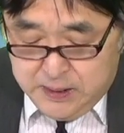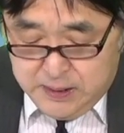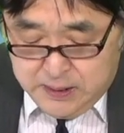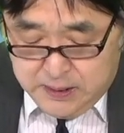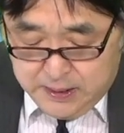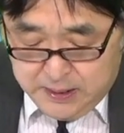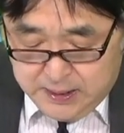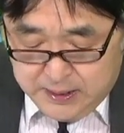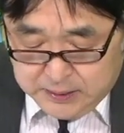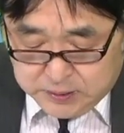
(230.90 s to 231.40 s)

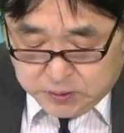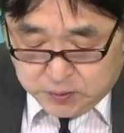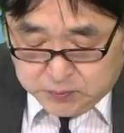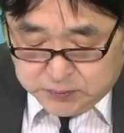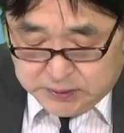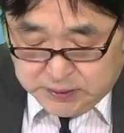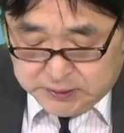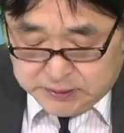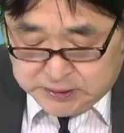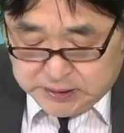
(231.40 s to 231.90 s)
えー、直
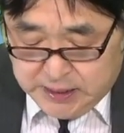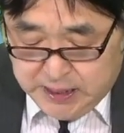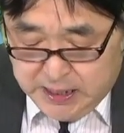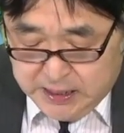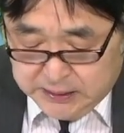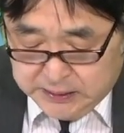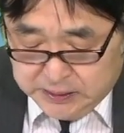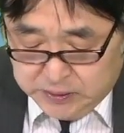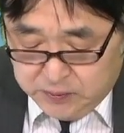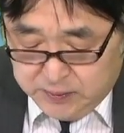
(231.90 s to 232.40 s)
近四
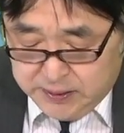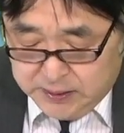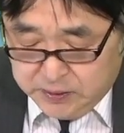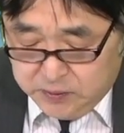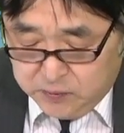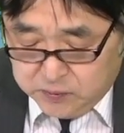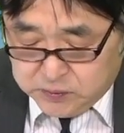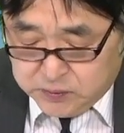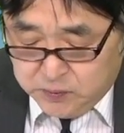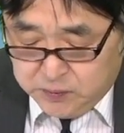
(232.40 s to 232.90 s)
半期の営
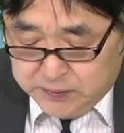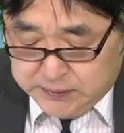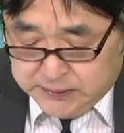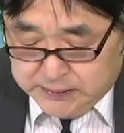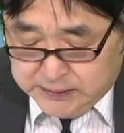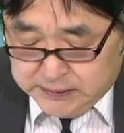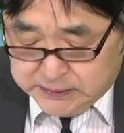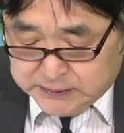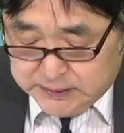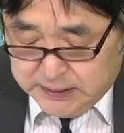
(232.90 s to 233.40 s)
業増
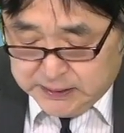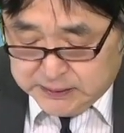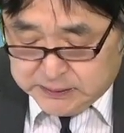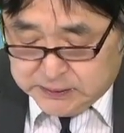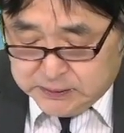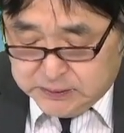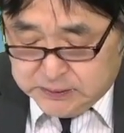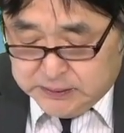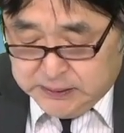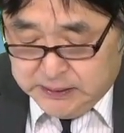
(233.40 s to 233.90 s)
益率が
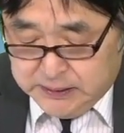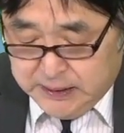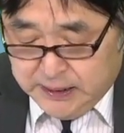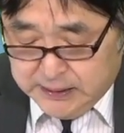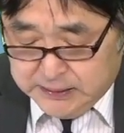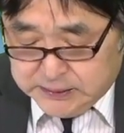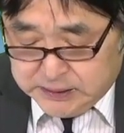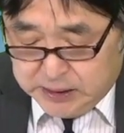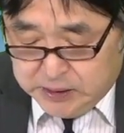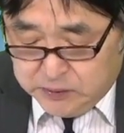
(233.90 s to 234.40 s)
通期
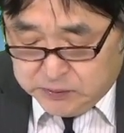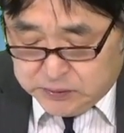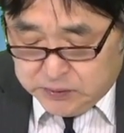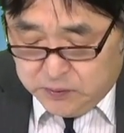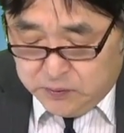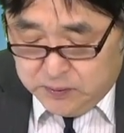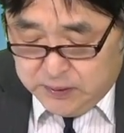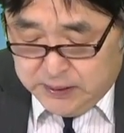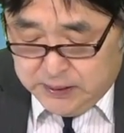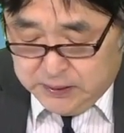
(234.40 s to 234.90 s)
会社予
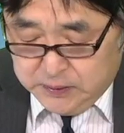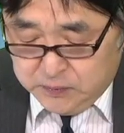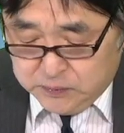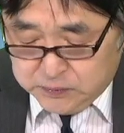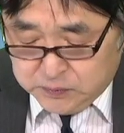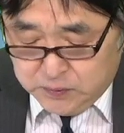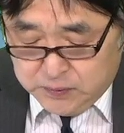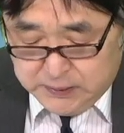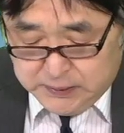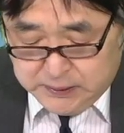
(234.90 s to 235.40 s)
想営業
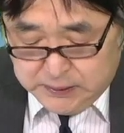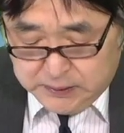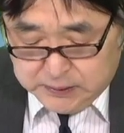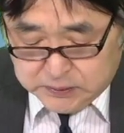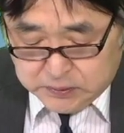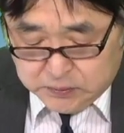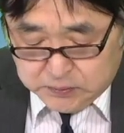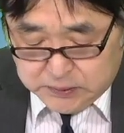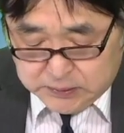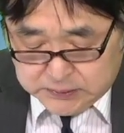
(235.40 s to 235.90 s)
増益
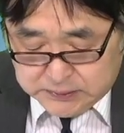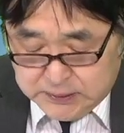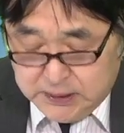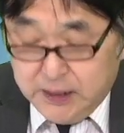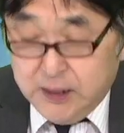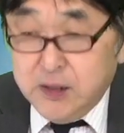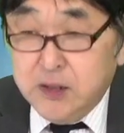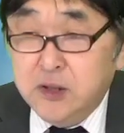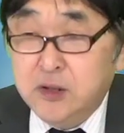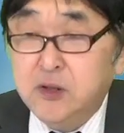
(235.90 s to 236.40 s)
率をです
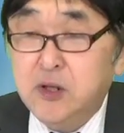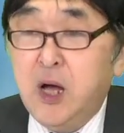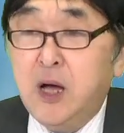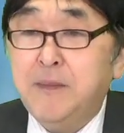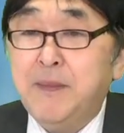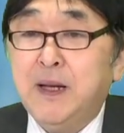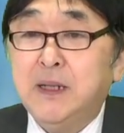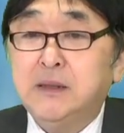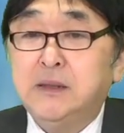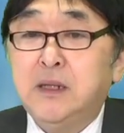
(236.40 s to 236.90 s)
ね
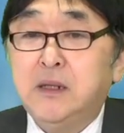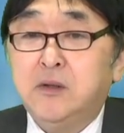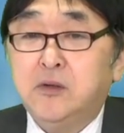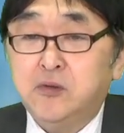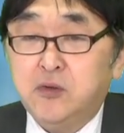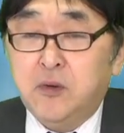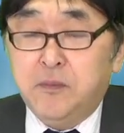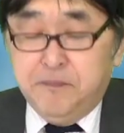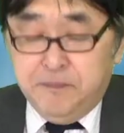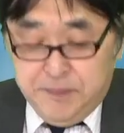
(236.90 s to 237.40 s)
上回っているこ
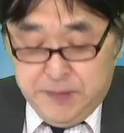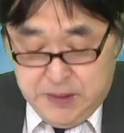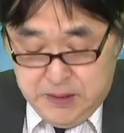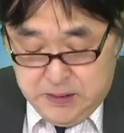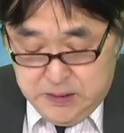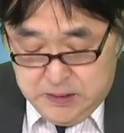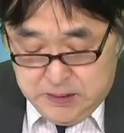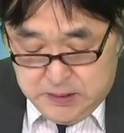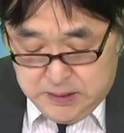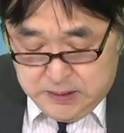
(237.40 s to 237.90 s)
と、
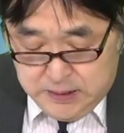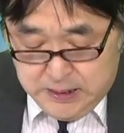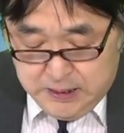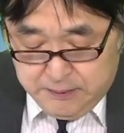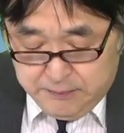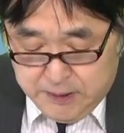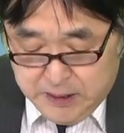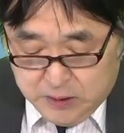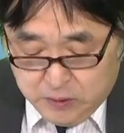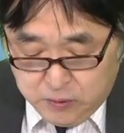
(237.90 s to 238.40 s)

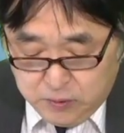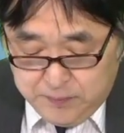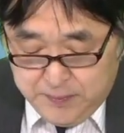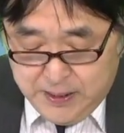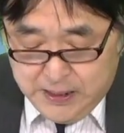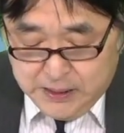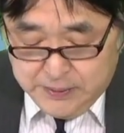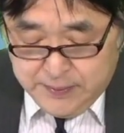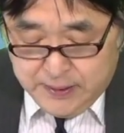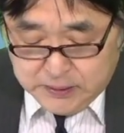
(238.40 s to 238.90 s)
えーまあ、この
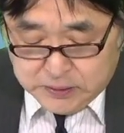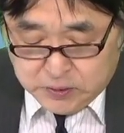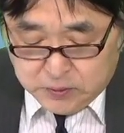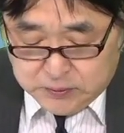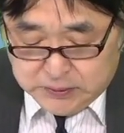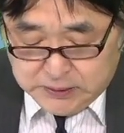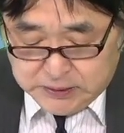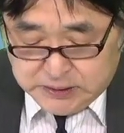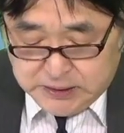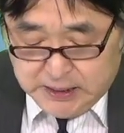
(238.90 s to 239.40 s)
場合は直
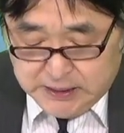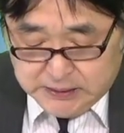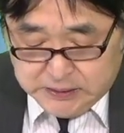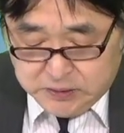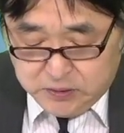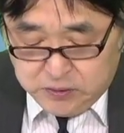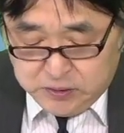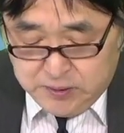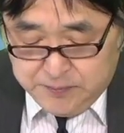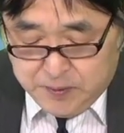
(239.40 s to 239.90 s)
近四半期
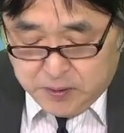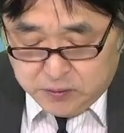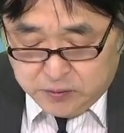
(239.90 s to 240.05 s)
といっても